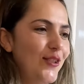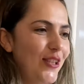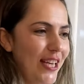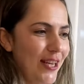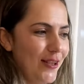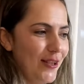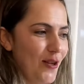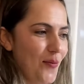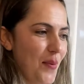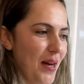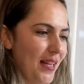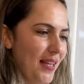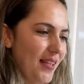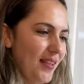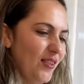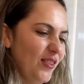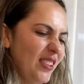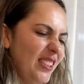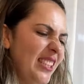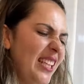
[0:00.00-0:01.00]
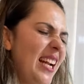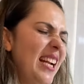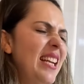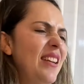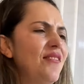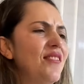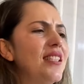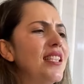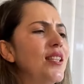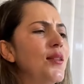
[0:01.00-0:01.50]
La donna chiede un
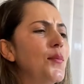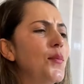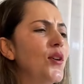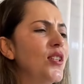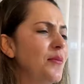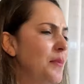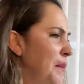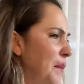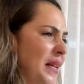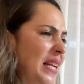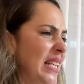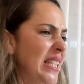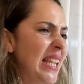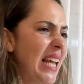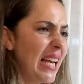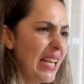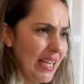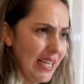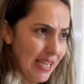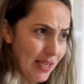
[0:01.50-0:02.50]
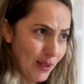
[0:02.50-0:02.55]
po' alla ragazza per suo